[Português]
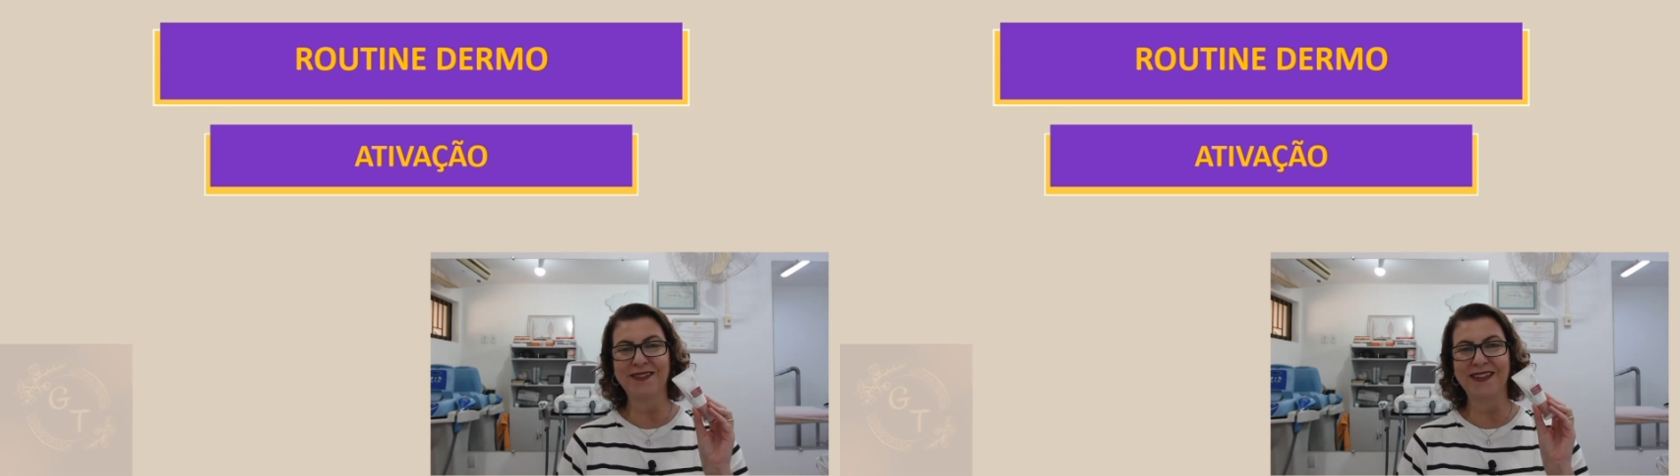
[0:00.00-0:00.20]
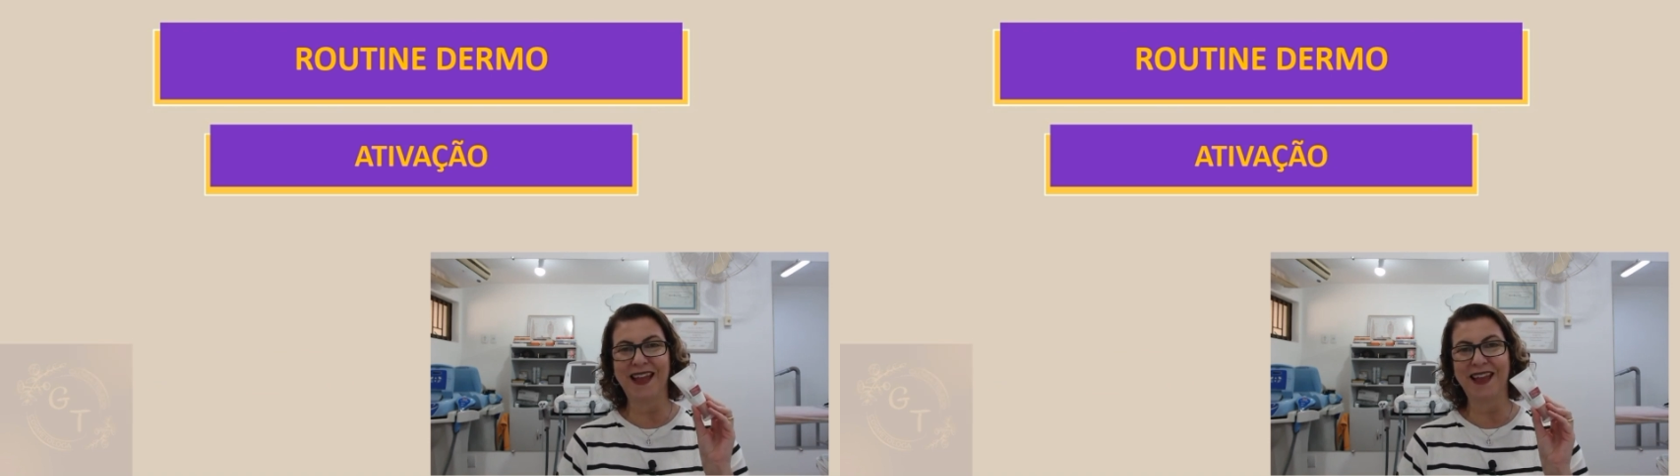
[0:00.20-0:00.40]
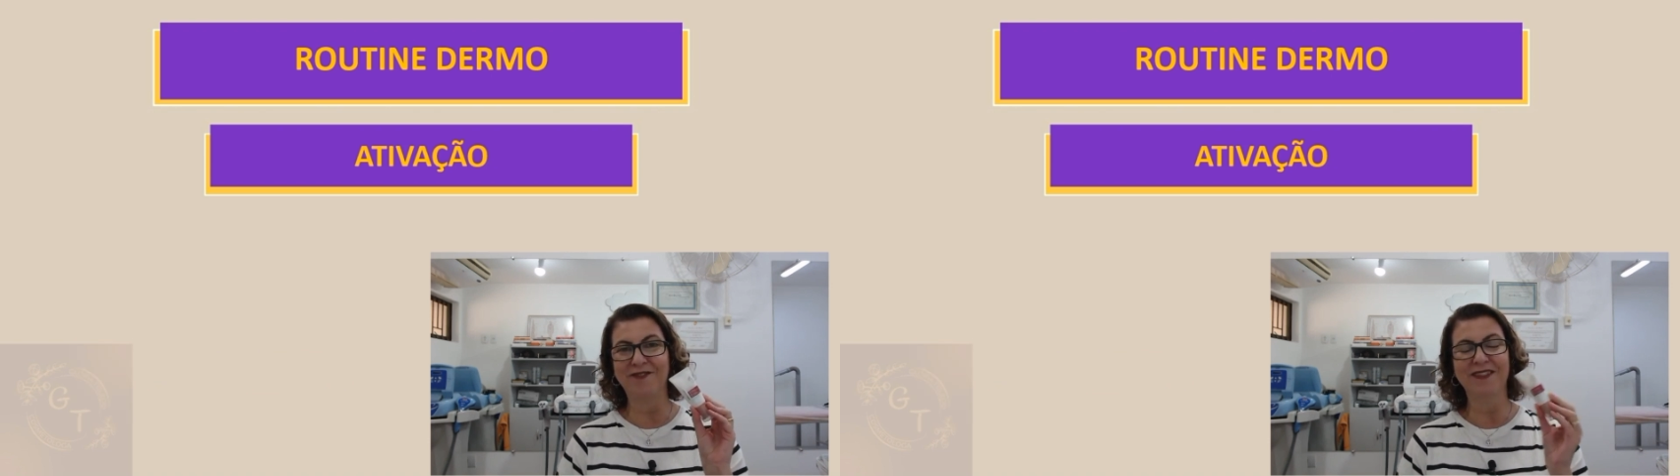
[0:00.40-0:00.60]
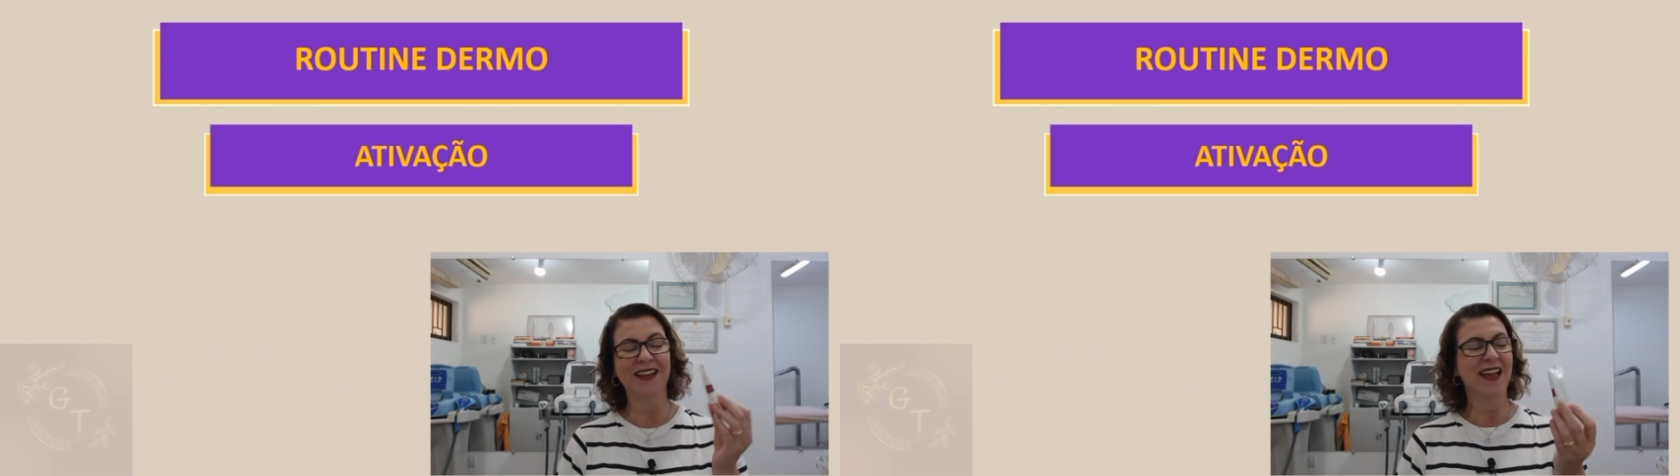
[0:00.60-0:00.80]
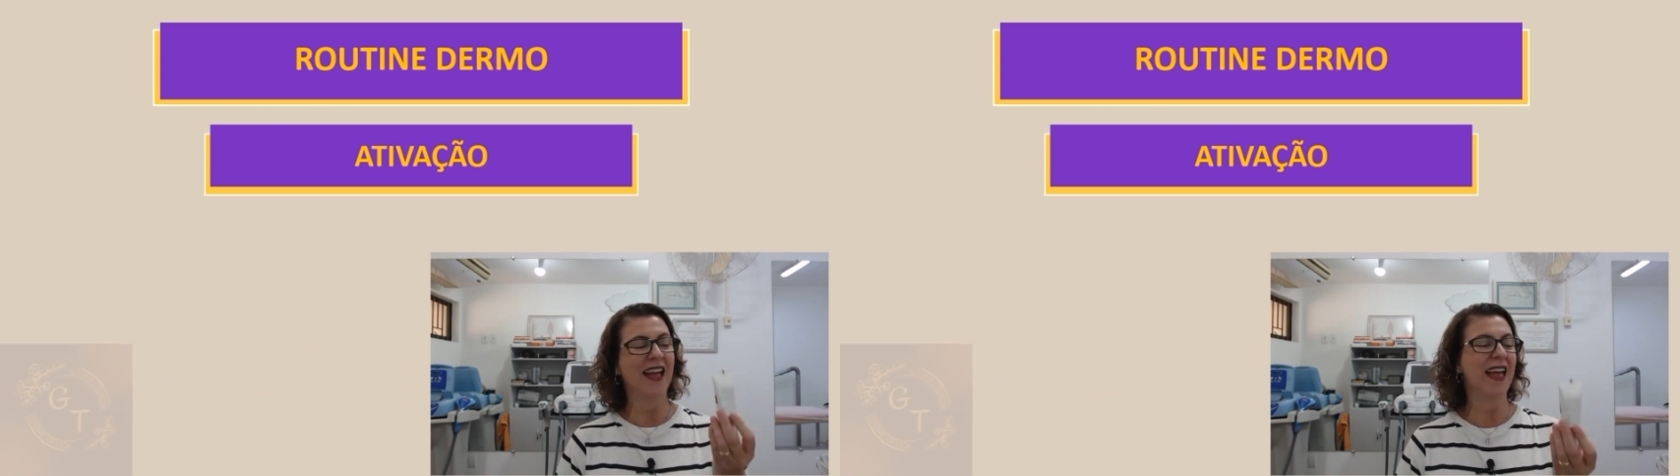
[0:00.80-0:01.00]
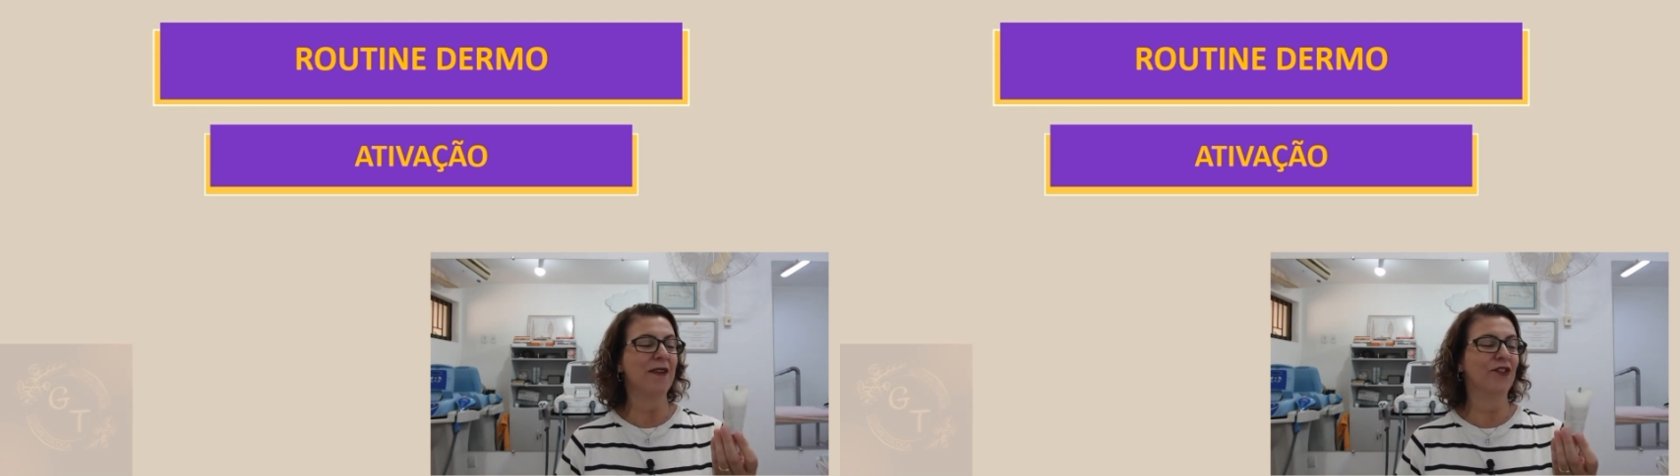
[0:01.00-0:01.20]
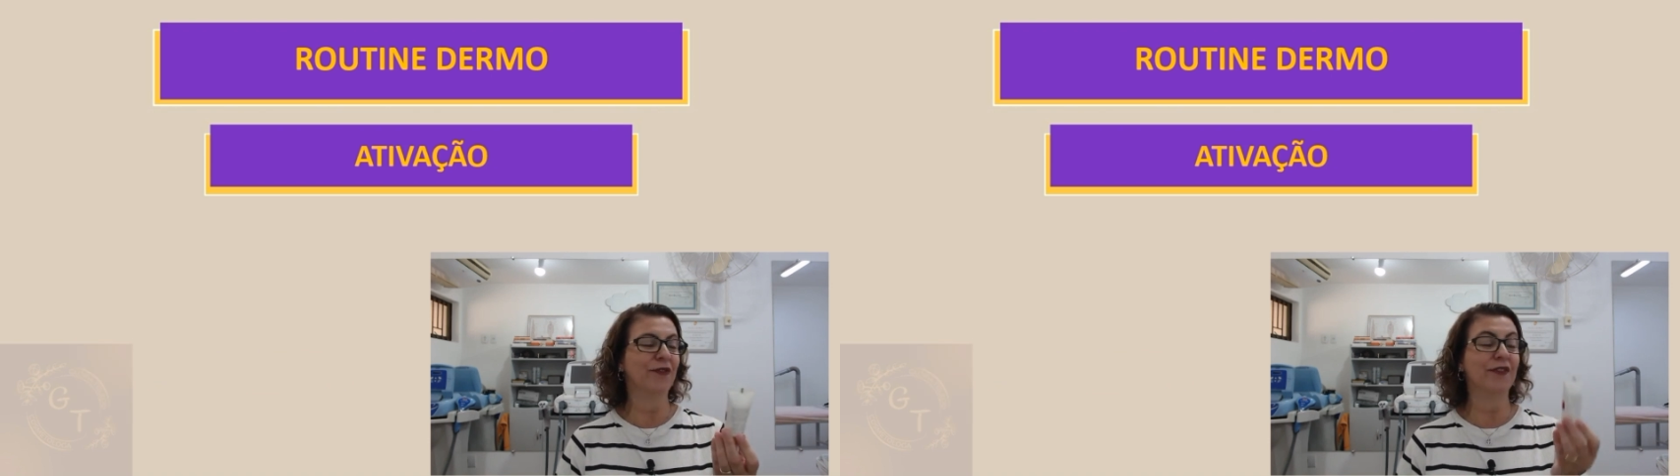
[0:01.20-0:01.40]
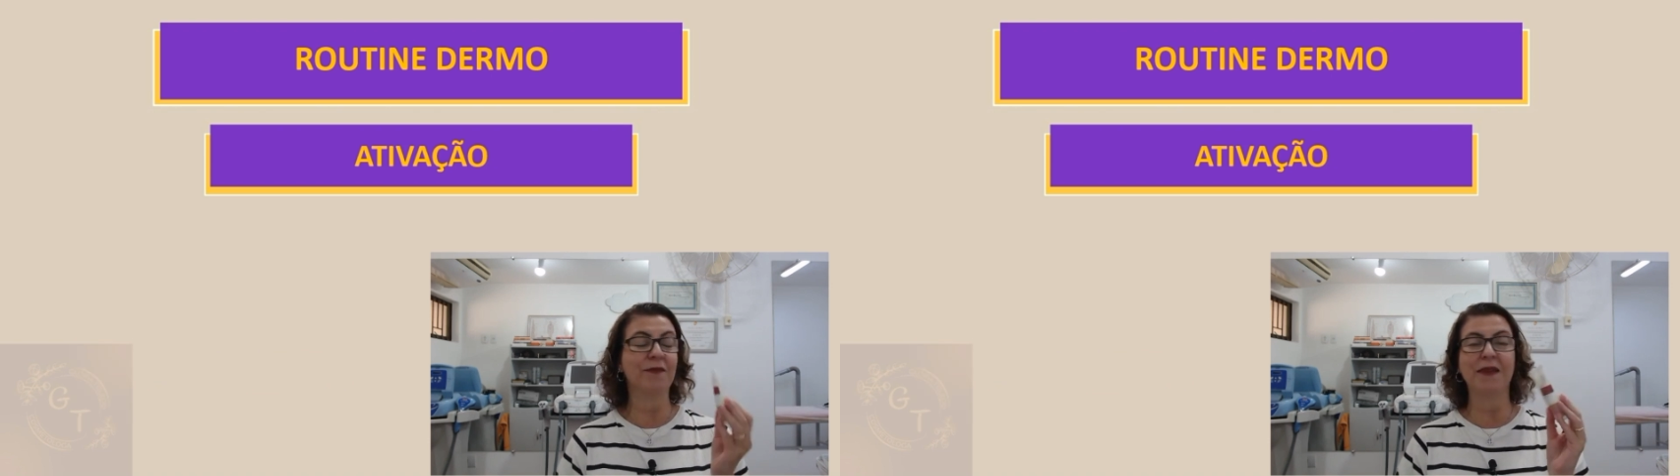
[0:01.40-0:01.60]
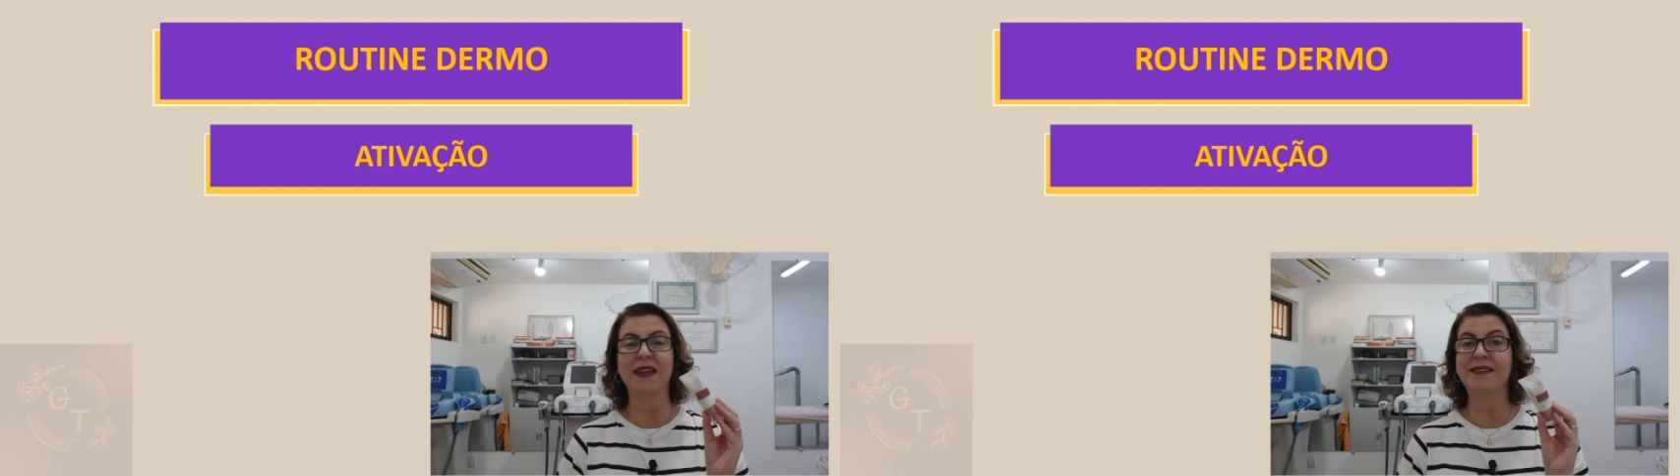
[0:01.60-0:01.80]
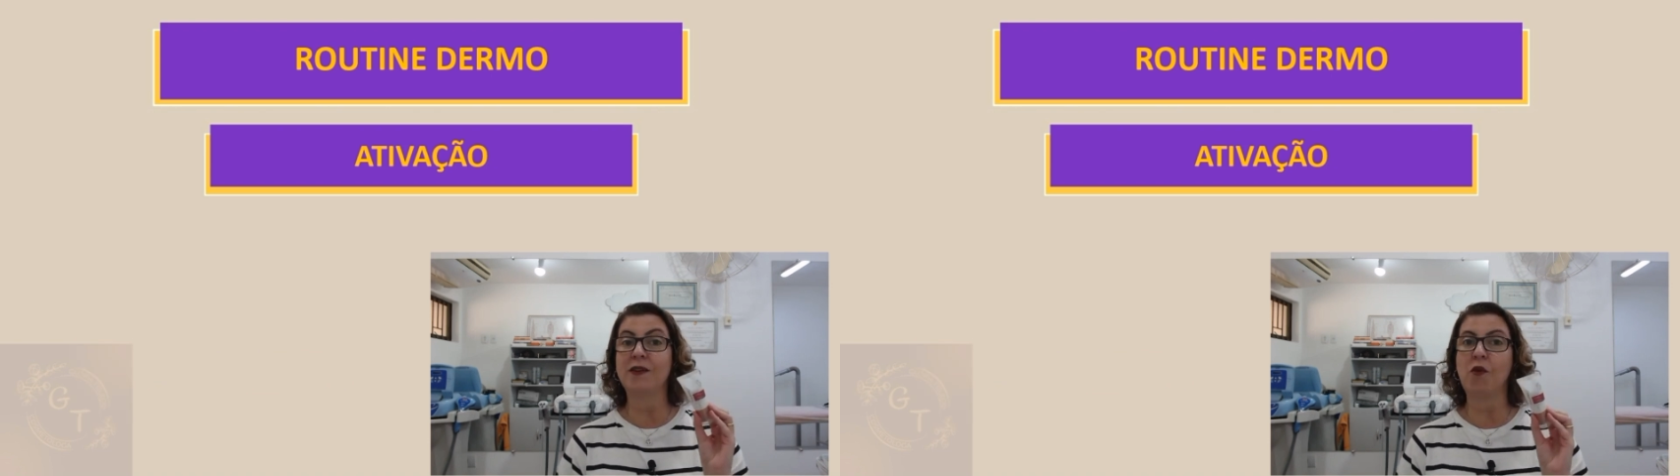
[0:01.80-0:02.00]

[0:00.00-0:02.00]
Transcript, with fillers: sérum é, de firmeza e